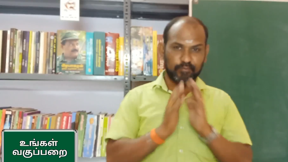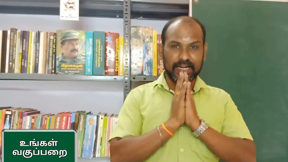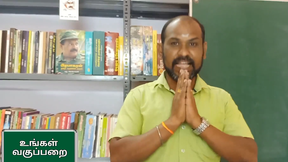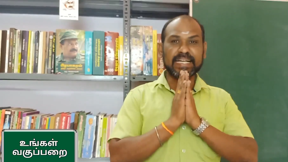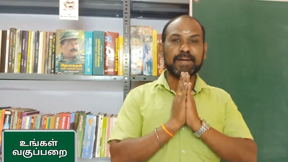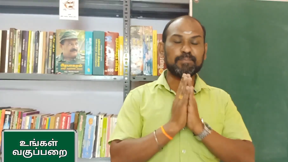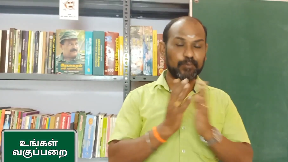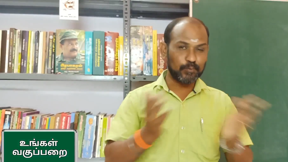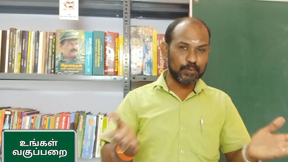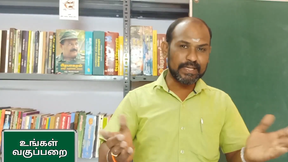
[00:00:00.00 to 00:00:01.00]
வணக்கம்
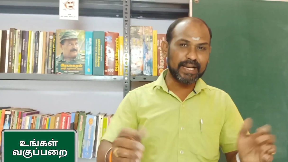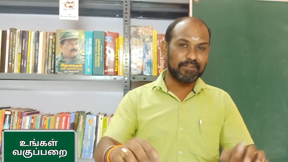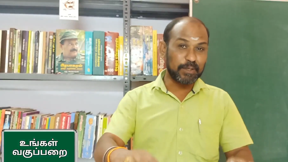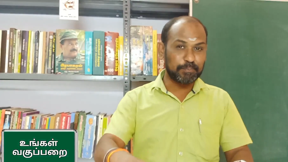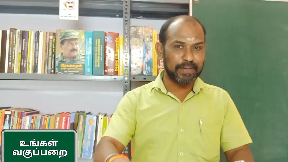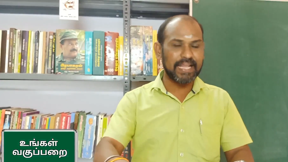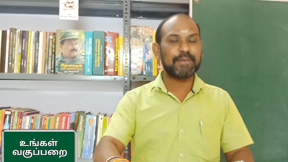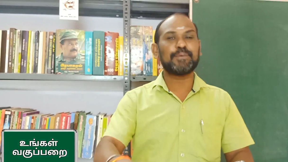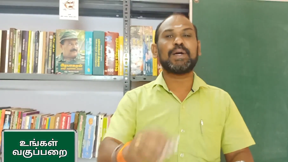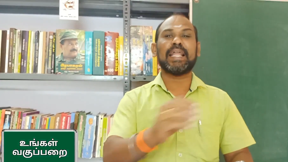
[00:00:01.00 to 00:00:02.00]
உங்கள் வகுப்பறை
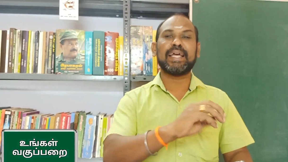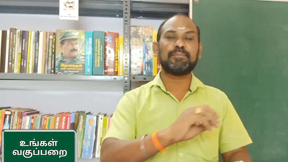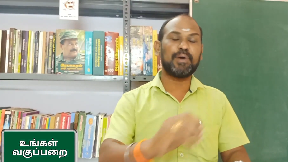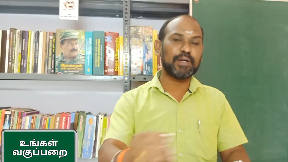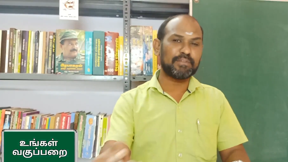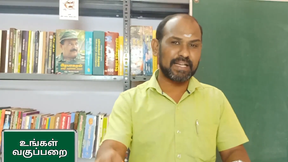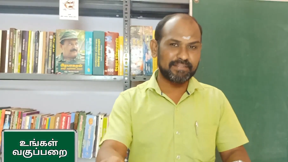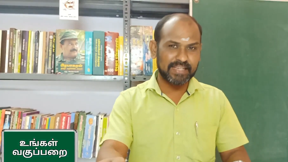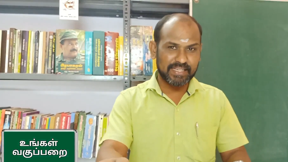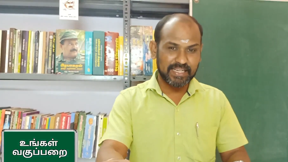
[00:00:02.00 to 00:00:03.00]
உங்களை அன்போடு
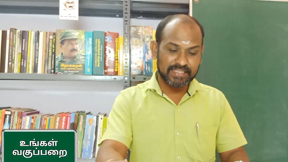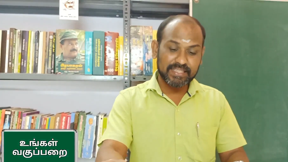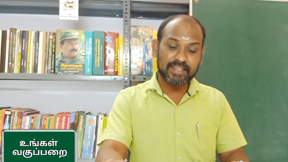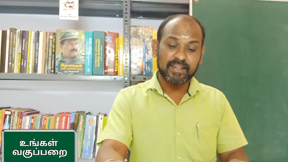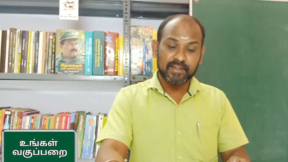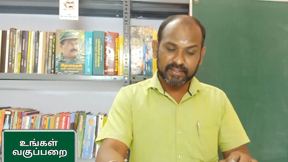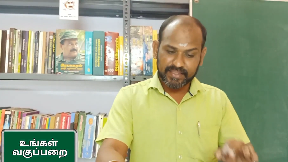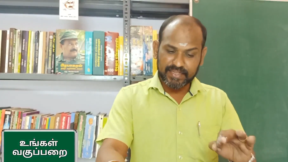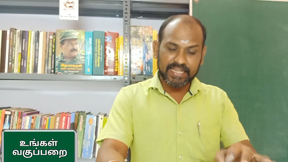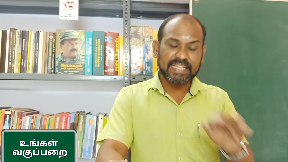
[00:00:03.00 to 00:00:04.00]
வரவேற்கிறது
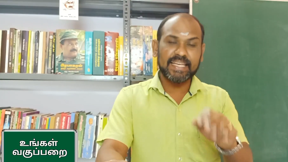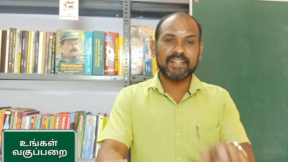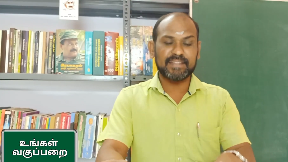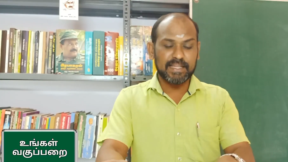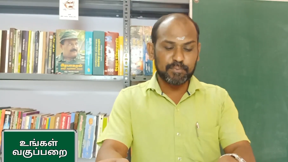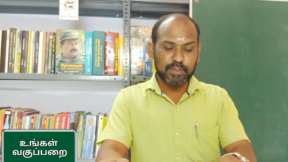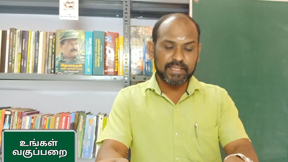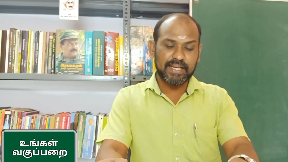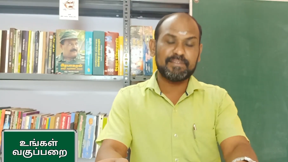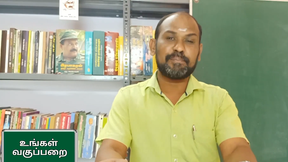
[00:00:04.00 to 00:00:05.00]
இன்னைக்கு தினம் ஒரு
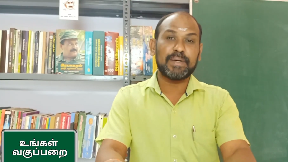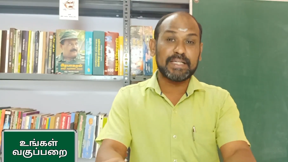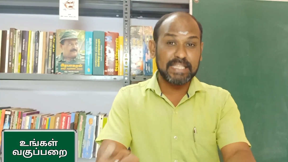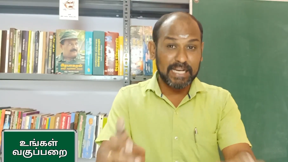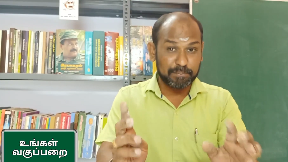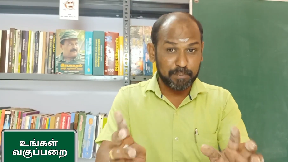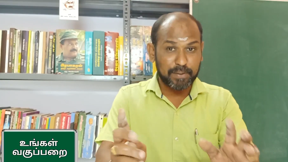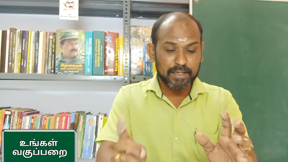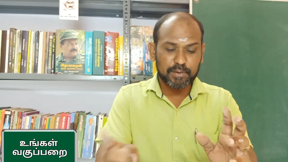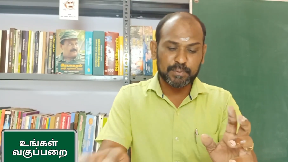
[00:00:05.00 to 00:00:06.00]
கேள்வி பகுதியில் நம்ம
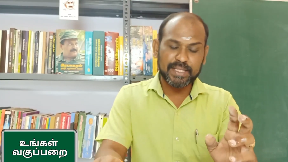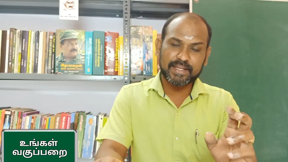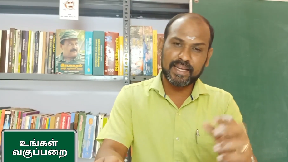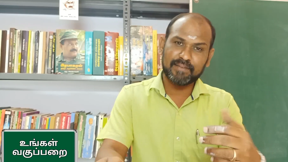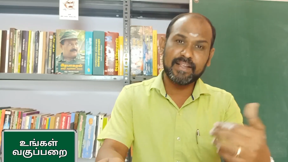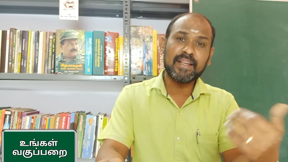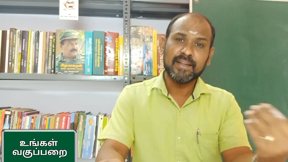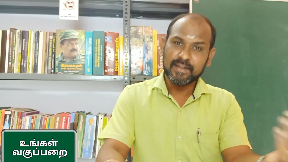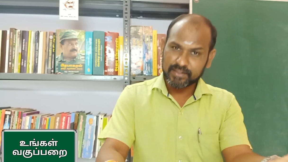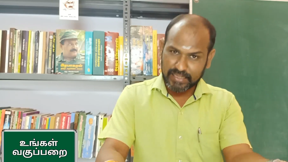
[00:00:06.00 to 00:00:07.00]
பார்க்கக்கூடிய கேள்வி
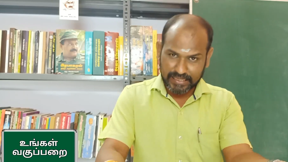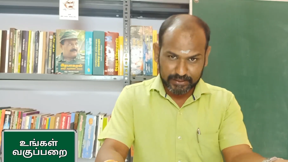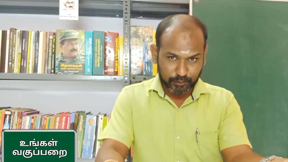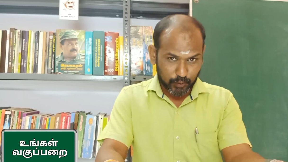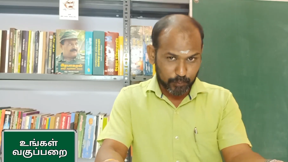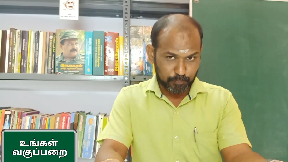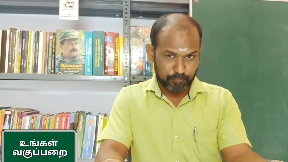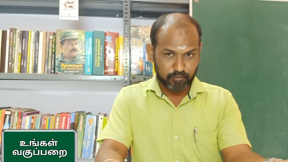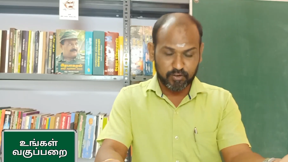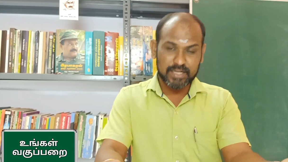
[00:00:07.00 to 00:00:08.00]
கடந்த குரூப்
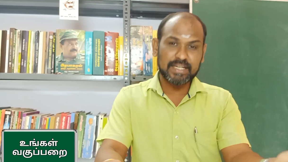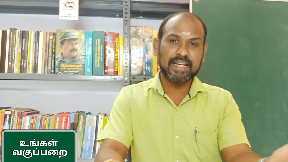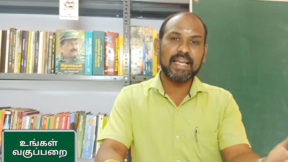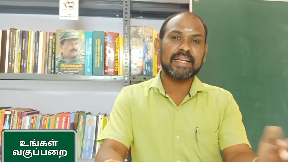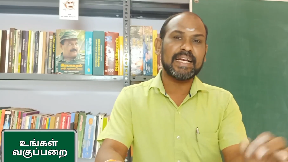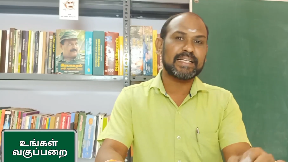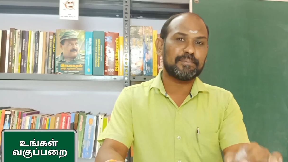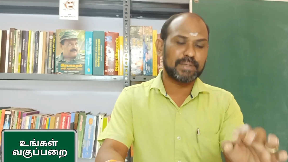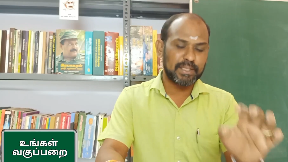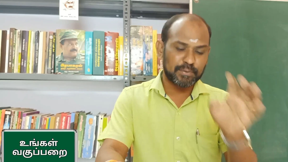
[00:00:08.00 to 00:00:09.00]
ஒன்னில்
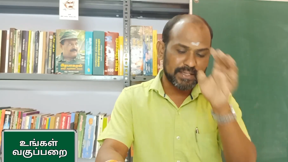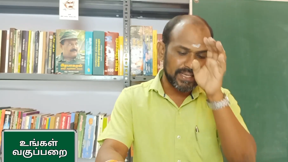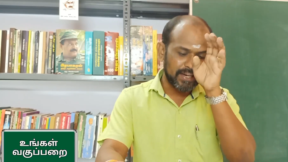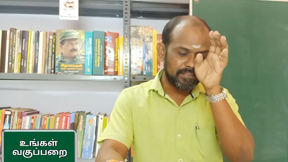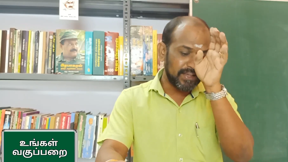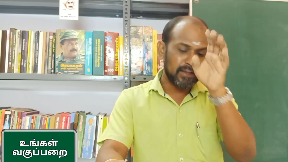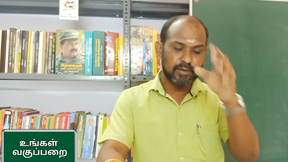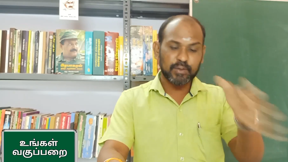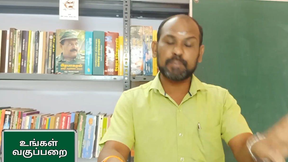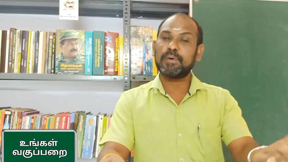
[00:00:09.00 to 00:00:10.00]
கேட்கப்பட்ட ஒரு கேள்வி
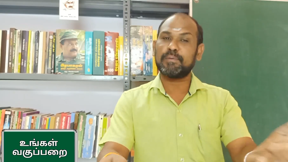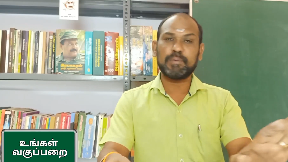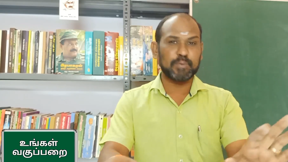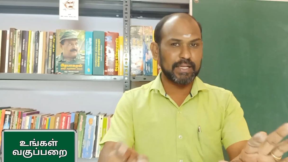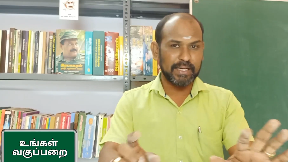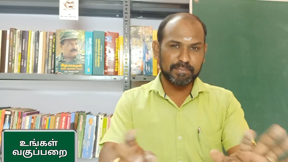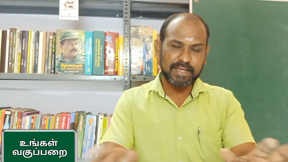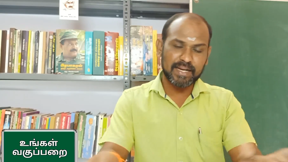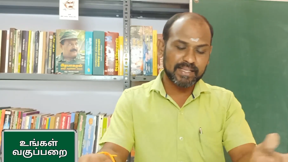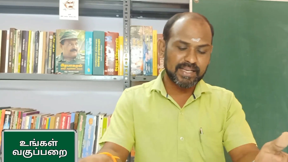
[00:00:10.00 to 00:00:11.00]
ரொம்பவும் ஒரு
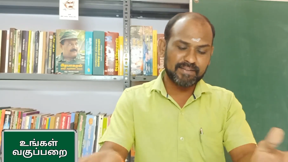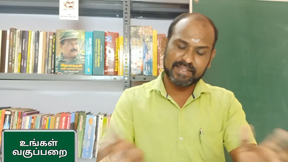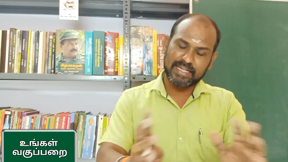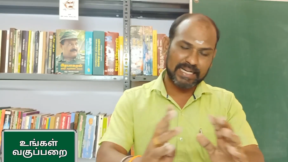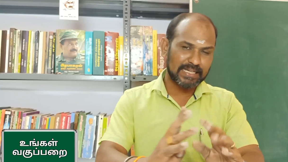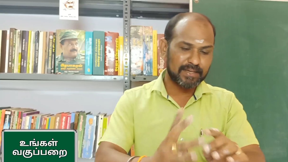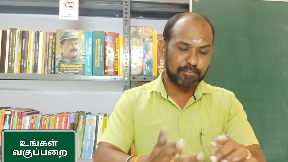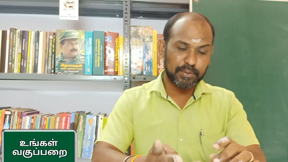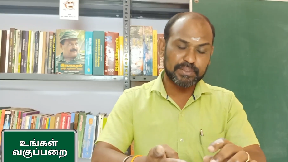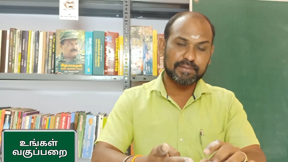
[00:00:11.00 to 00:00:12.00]
எளிமையான கேள்வி கணக்கை
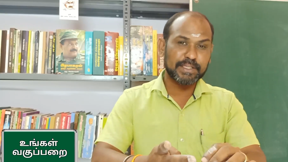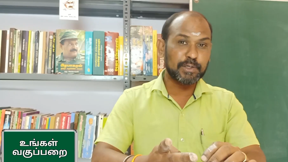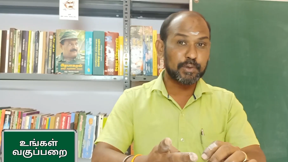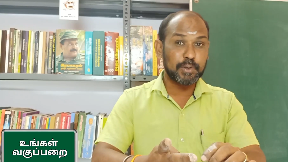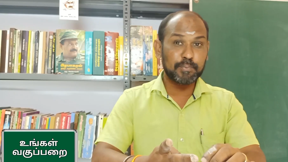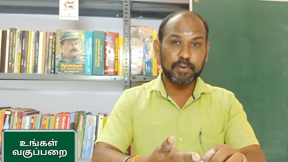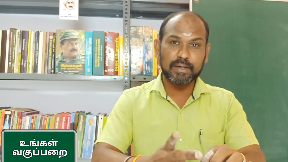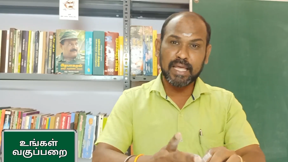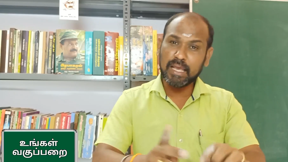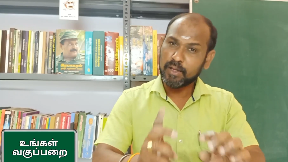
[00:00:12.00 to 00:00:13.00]
பொறுத்த வரைக்கும் குரூப்
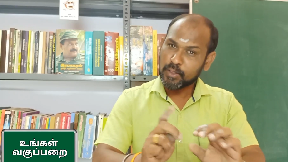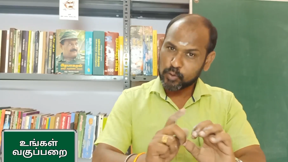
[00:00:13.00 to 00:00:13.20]
ஒன்னில்